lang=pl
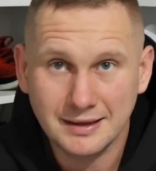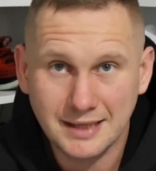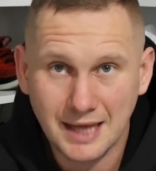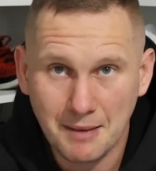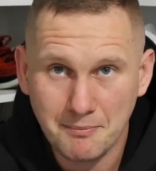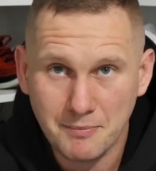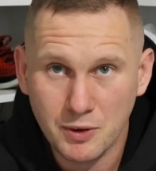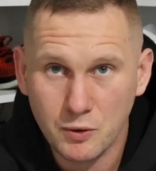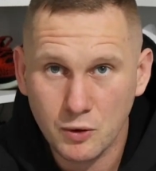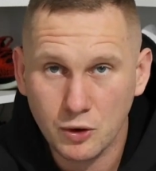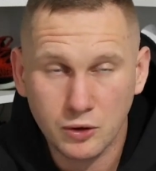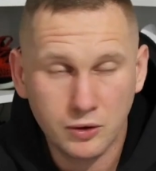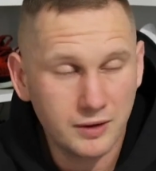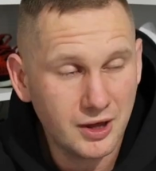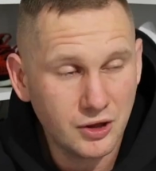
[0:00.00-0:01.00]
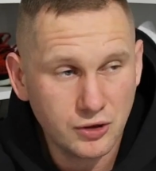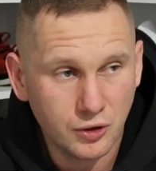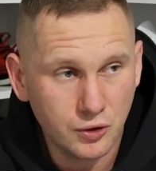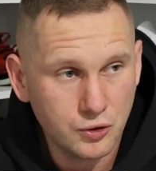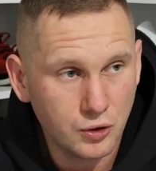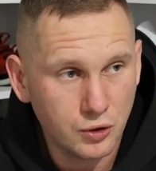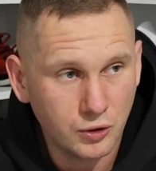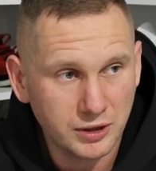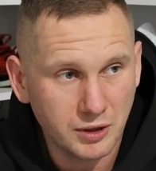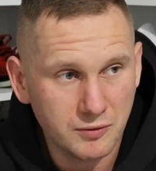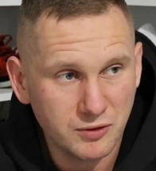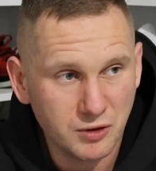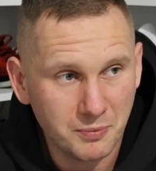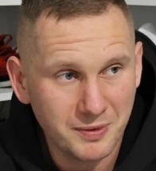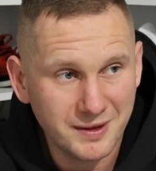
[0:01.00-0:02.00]
Tam było, jeśli chodzi o lockdown
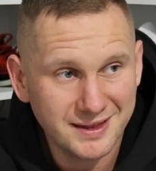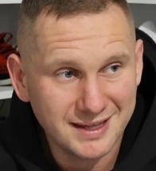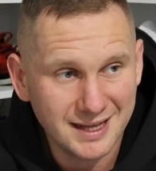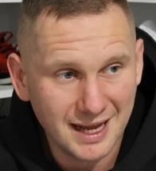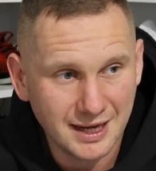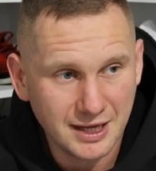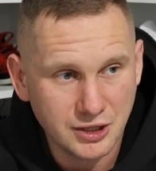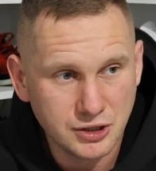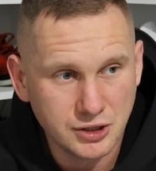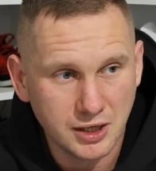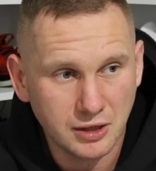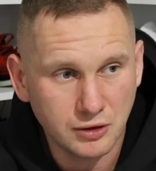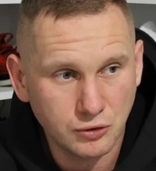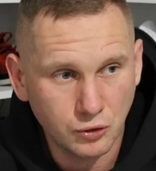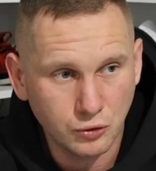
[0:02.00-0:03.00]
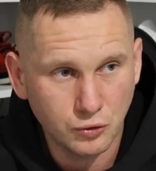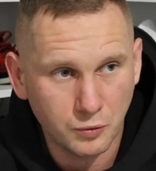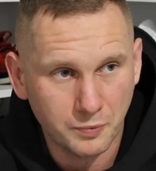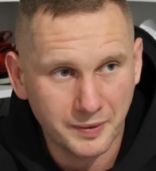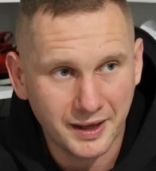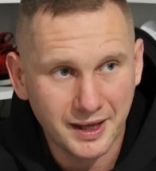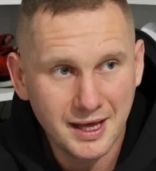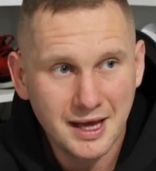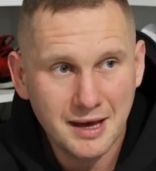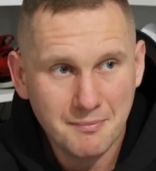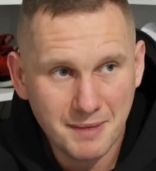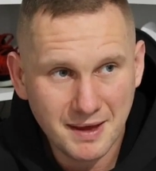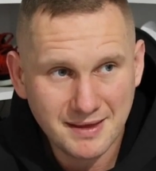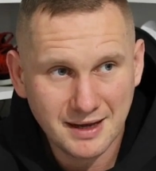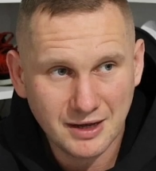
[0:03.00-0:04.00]
stopy, tragicznie, do dupy,
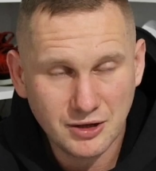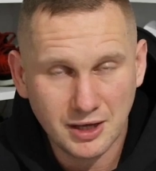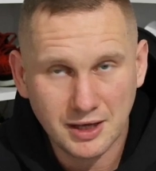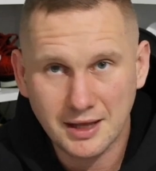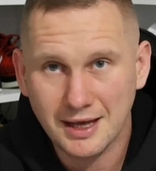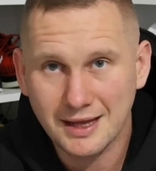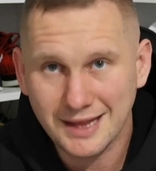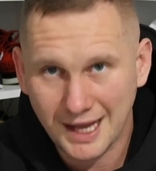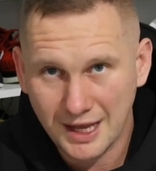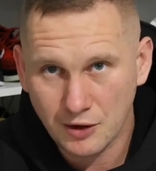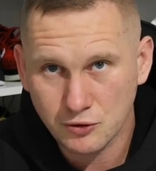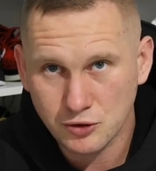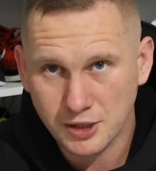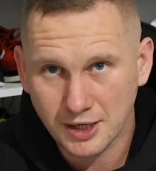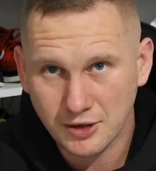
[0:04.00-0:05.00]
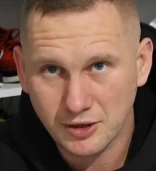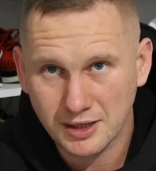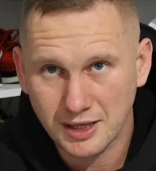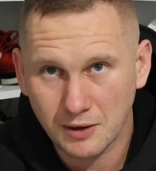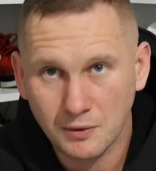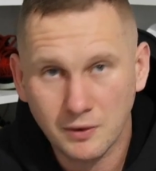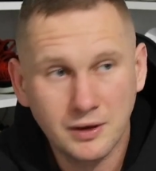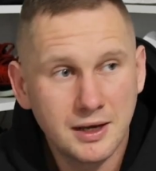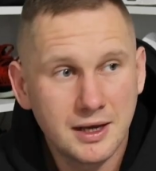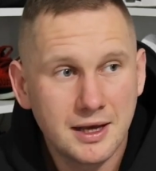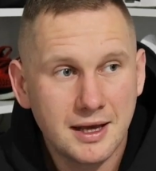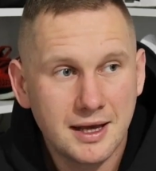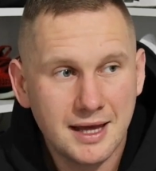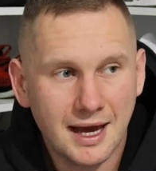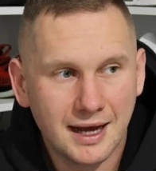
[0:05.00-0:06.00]
beznadziejnie, najgorzej jak się dało.
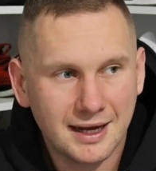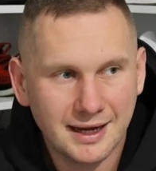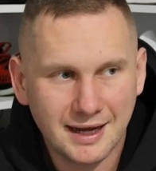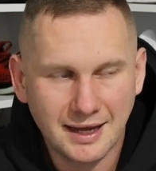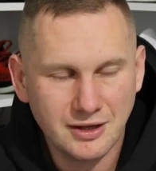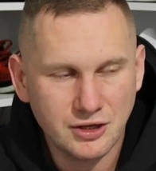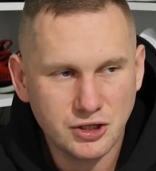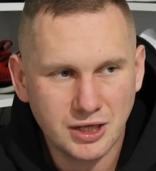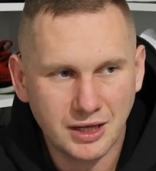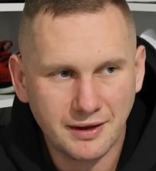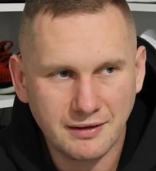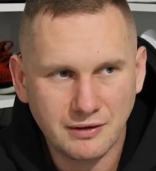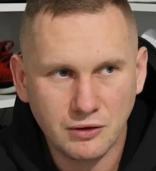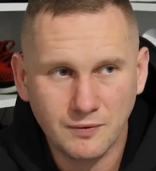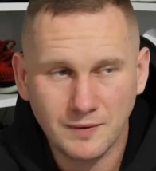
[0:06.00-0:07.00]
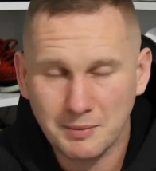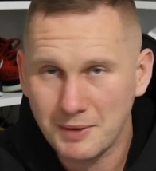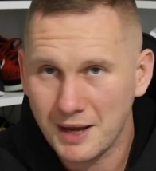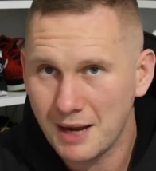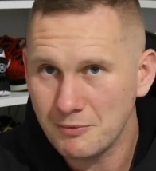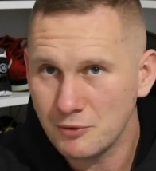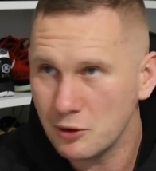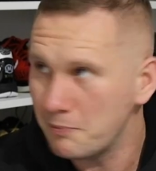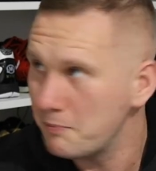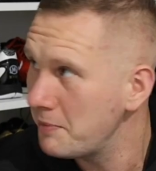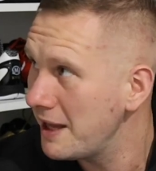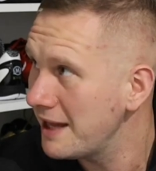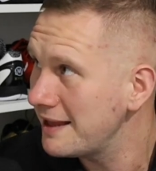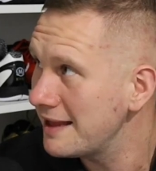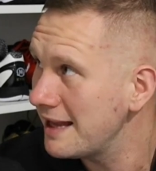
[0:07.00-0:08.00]
Jak KD 14 uwielbiałem, to
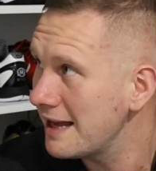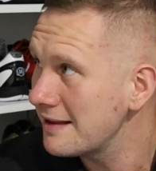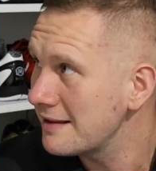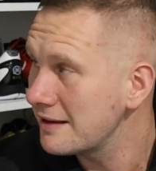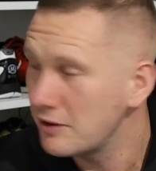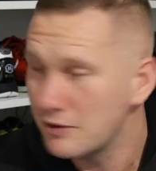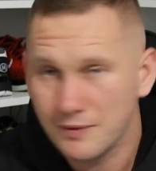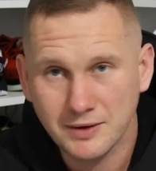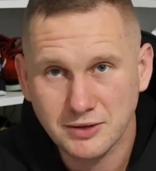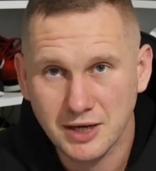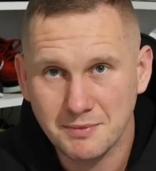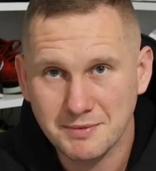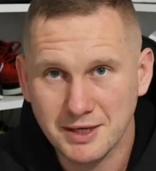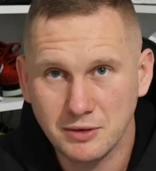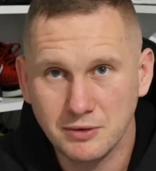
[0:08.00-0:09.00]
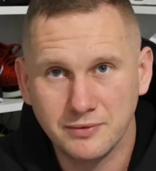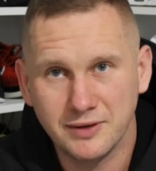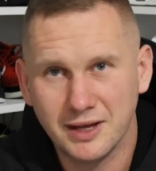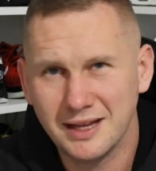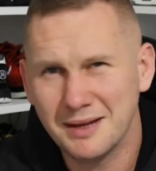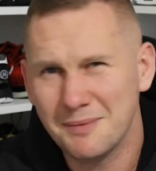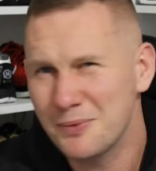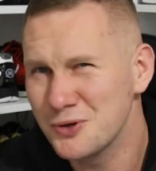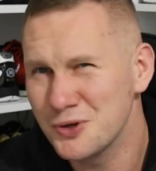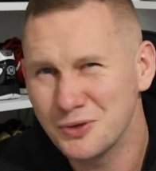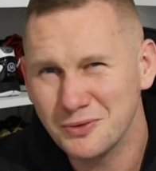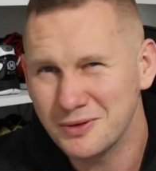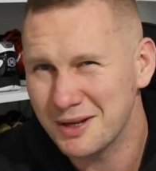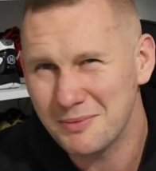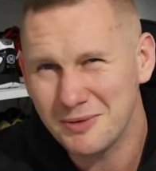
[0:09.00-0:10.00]
15 uważałem za gówno. A na
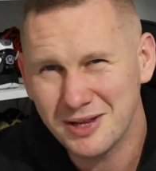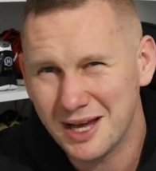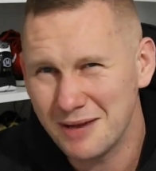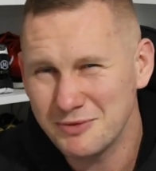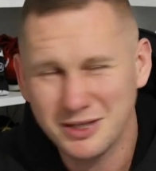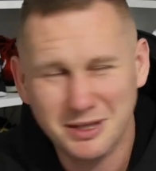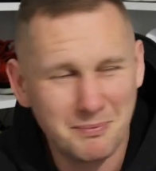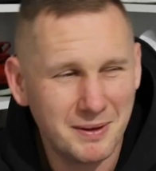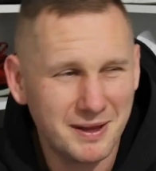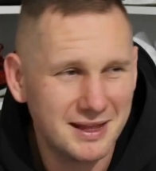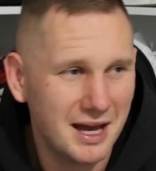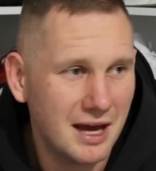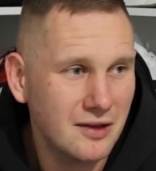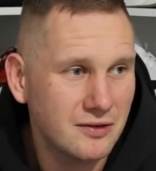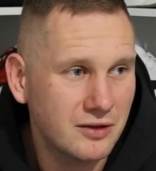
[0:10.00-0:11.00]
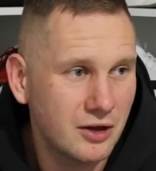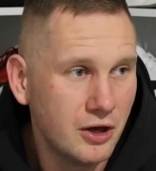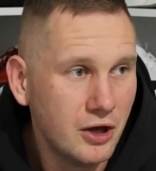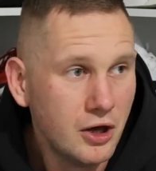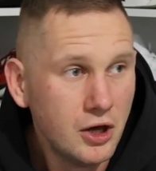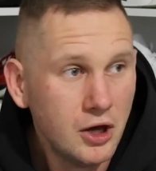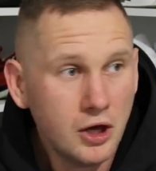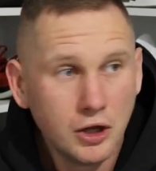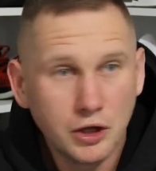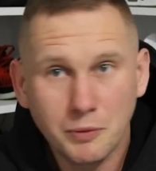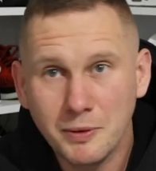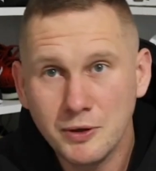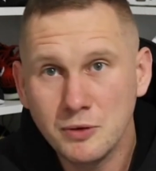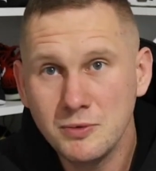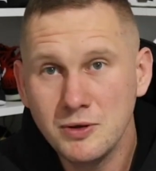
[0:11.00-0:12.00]
początku tak myślałem, że te 15 to
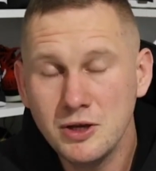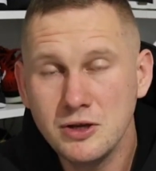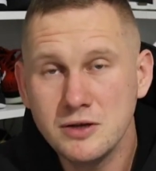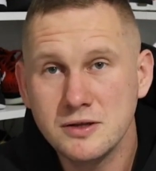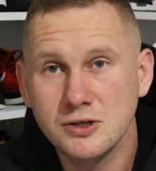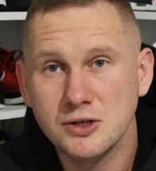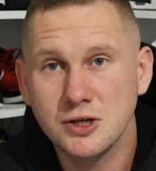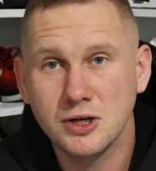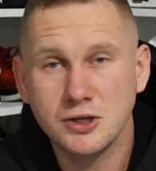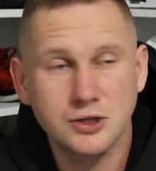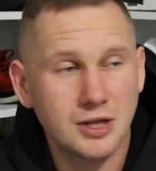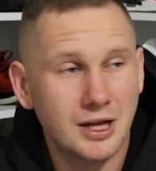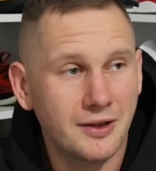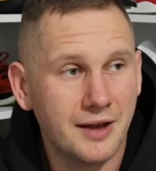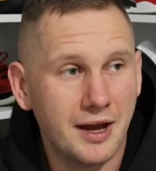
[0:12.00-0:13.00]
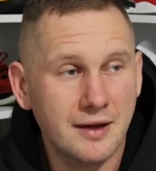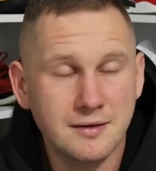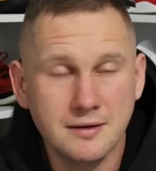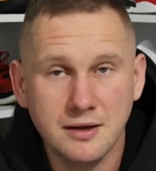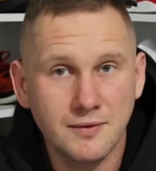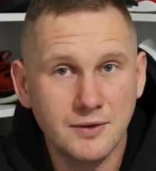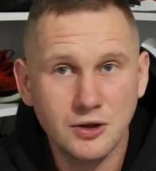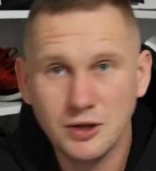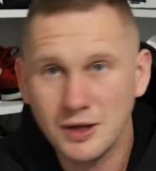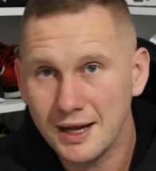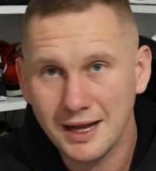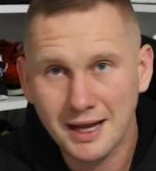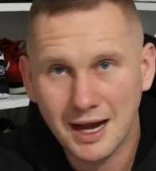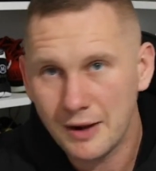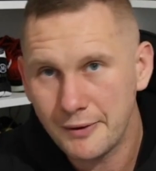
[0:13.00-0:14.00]
będą niższe 14, więc się
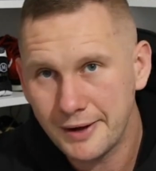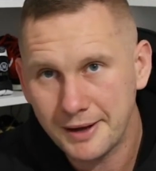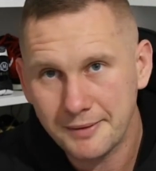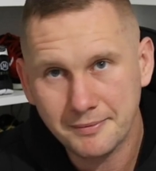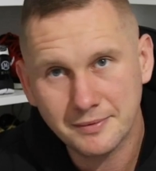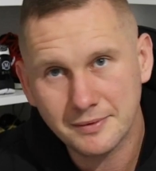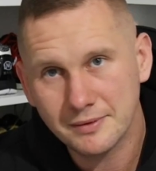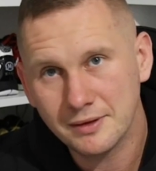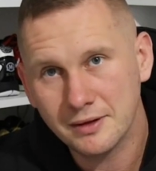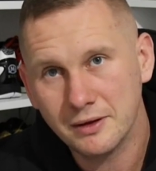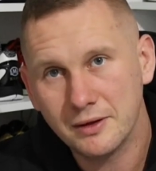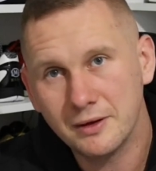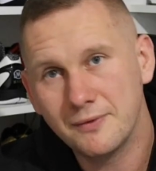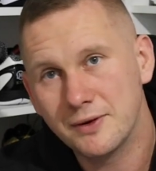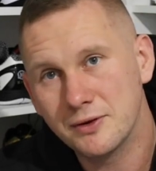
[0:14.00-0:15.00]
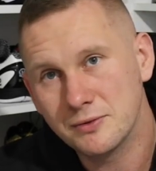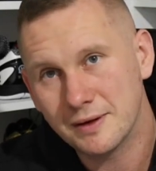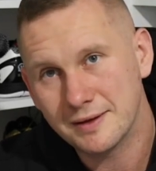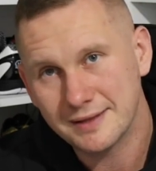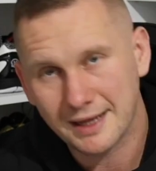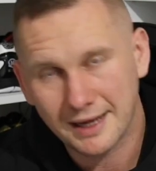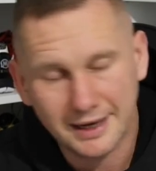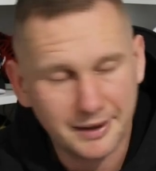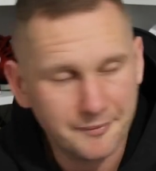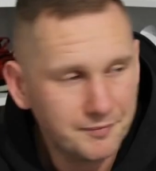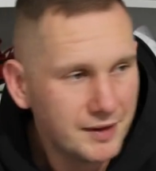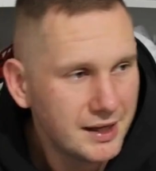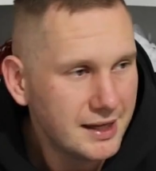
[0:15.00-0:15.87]
jerałem, no i wyszła sraka.